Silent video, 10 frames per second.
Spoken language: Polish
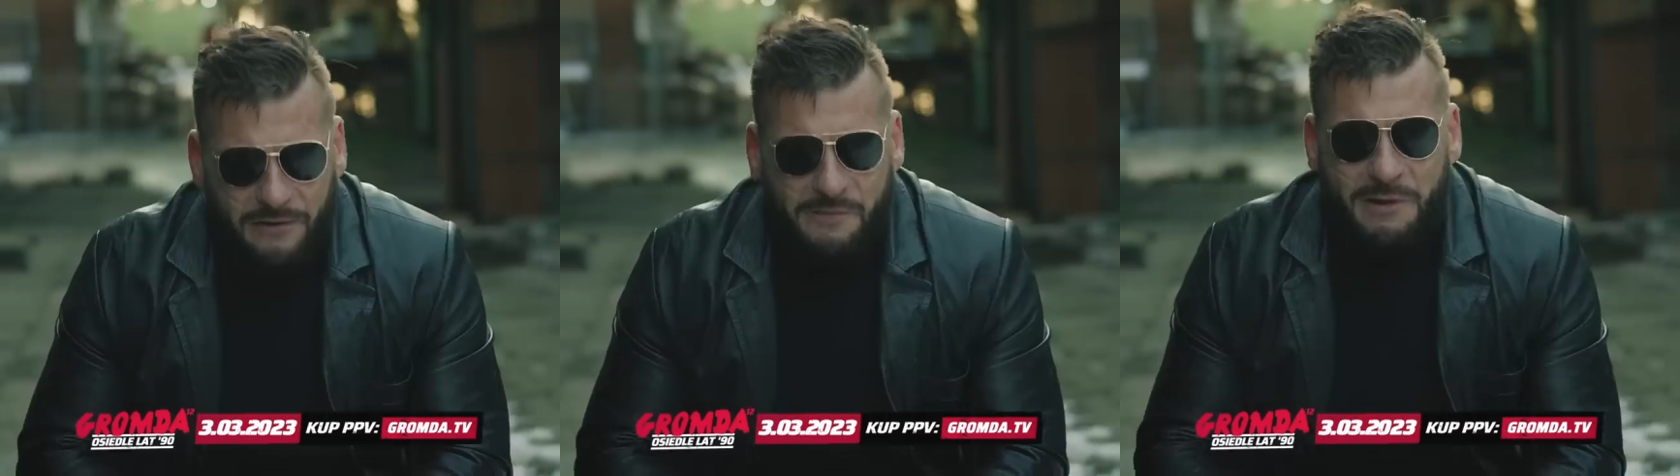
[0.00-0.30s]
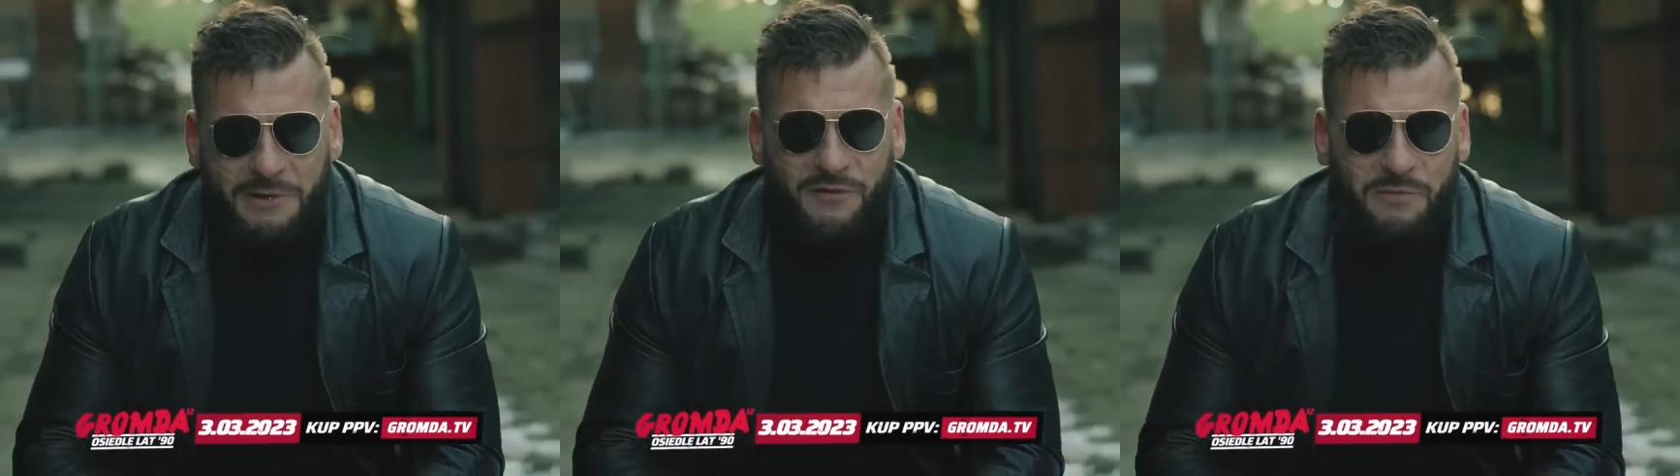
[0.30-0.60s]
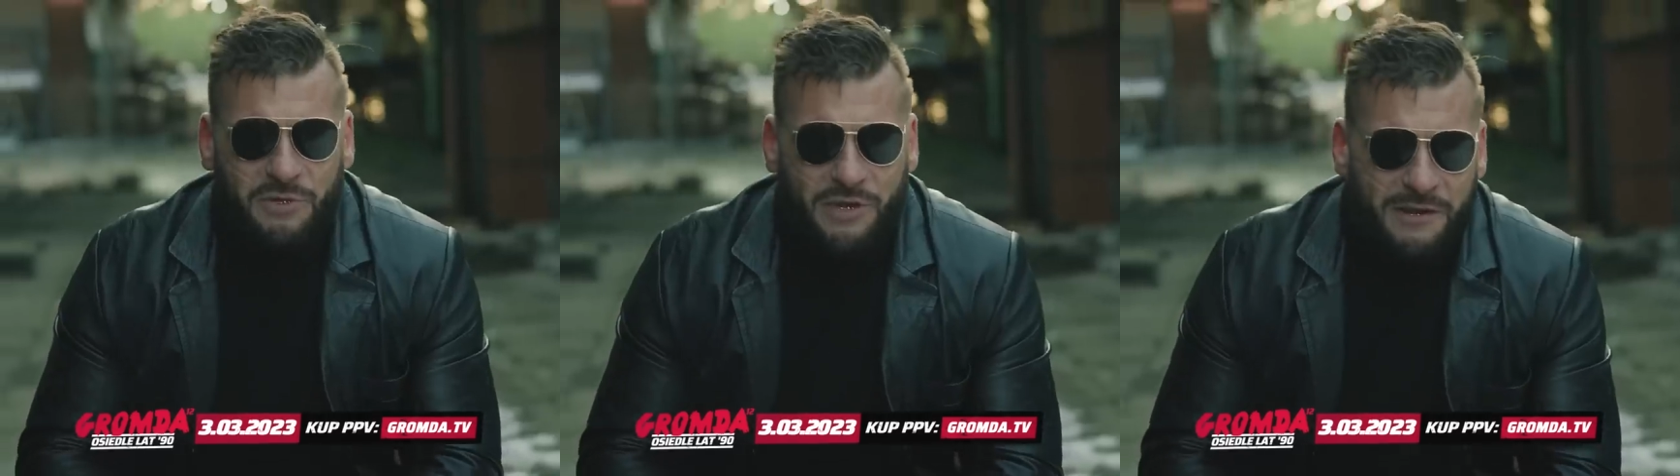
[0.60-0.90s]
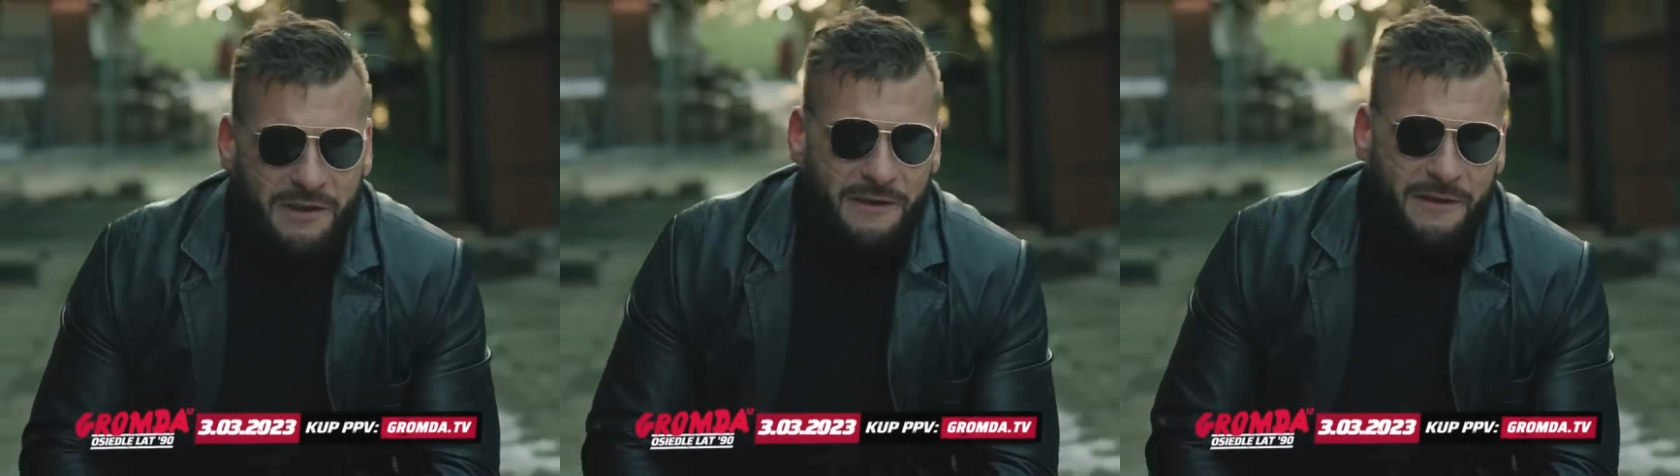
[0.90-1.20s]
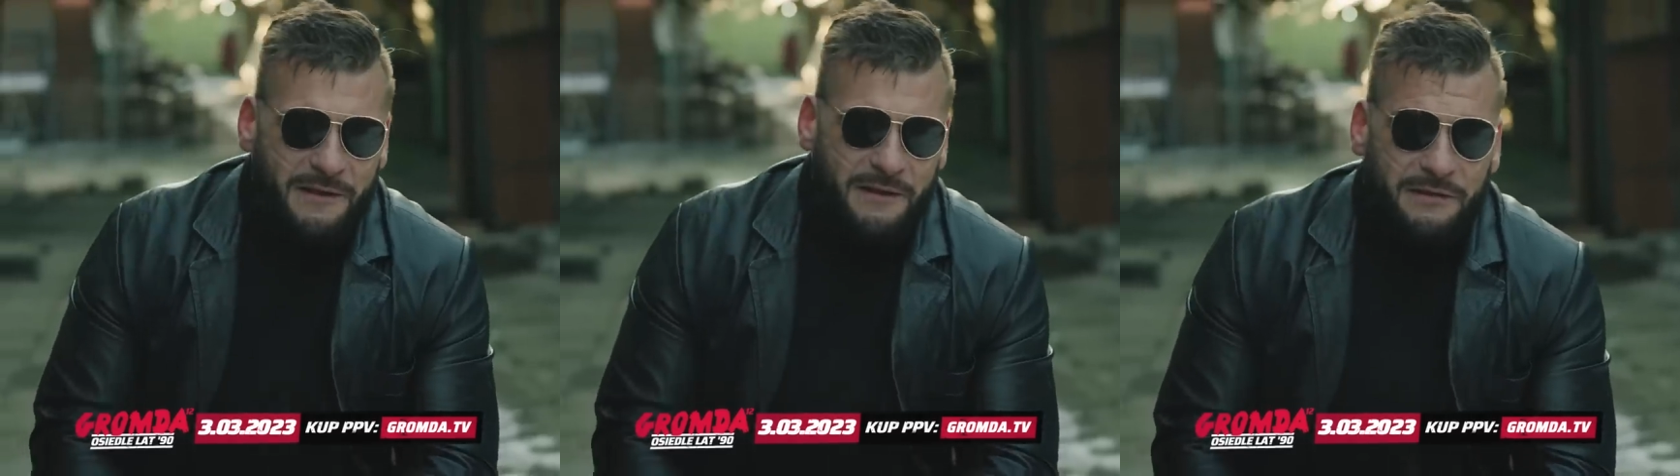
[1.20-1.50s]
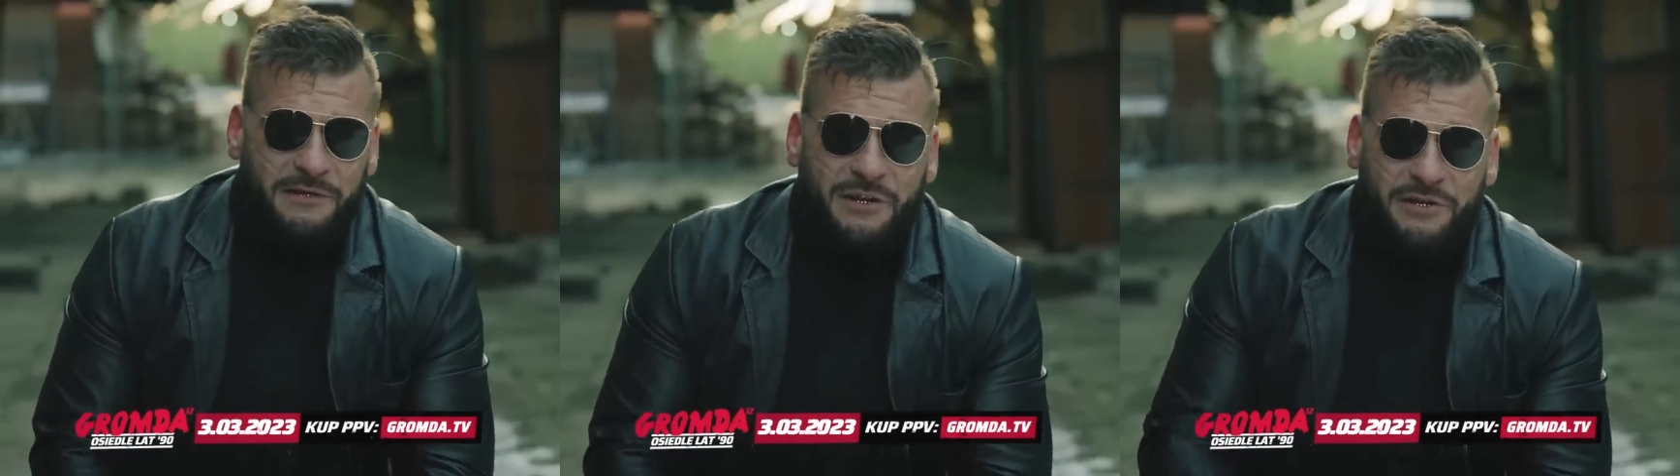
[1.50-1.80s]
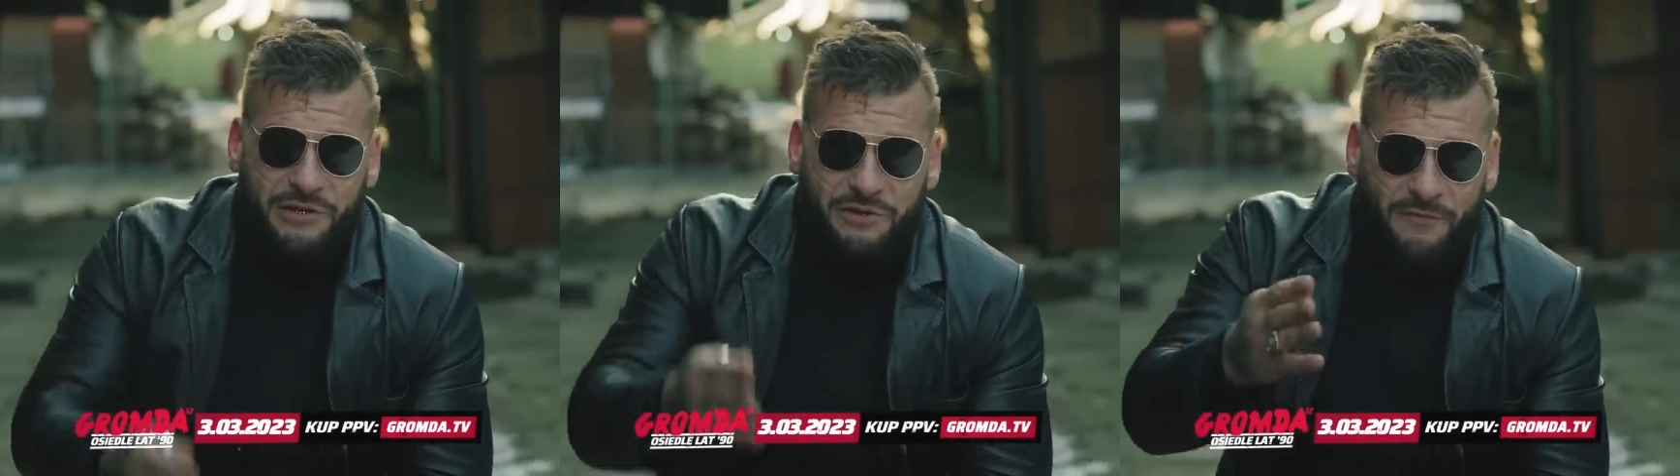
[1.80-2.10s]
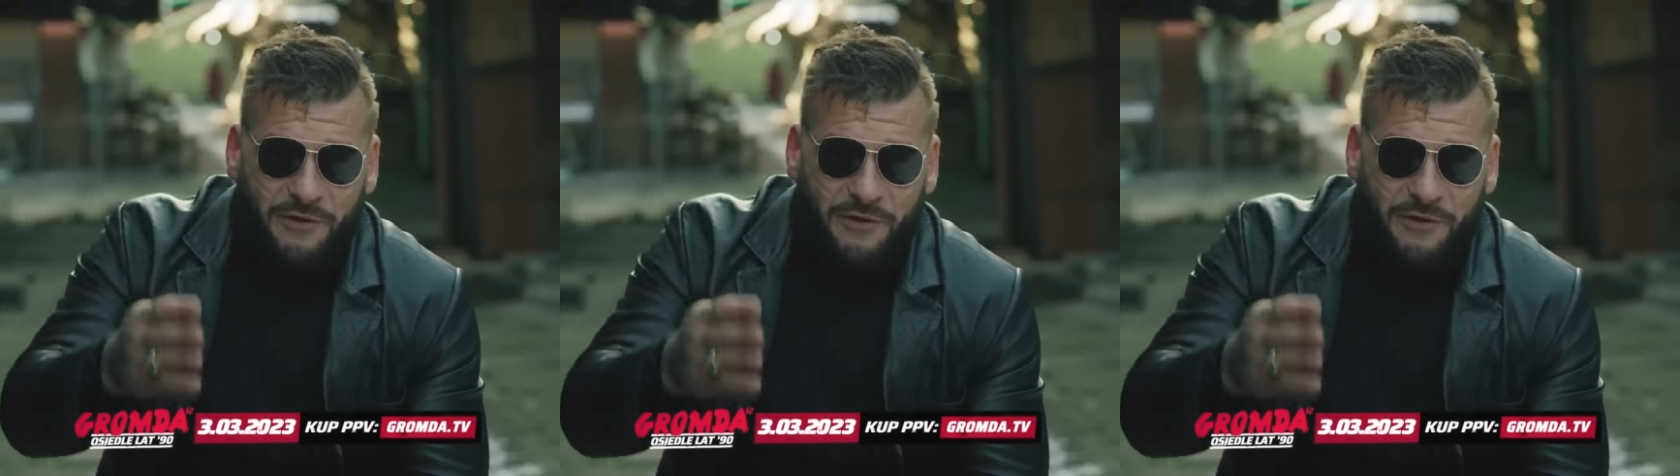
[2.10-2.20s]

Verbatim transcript: Normalny dzień w biurze. Ty też zresztą